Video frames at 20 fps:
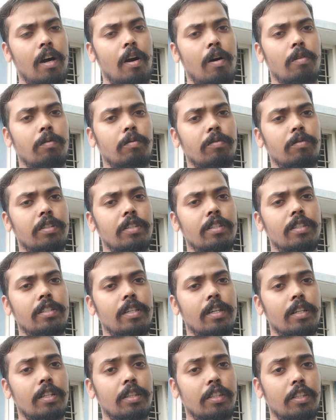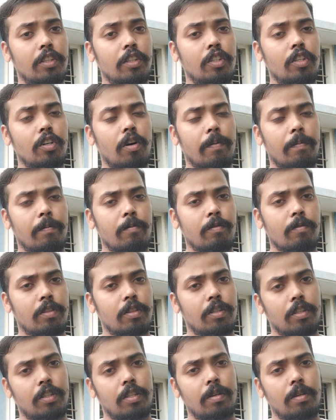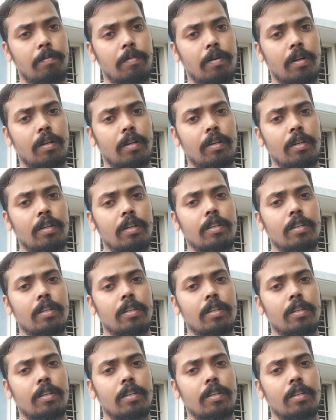और उनकी जन्मतिथि और पुण्यतिथि पर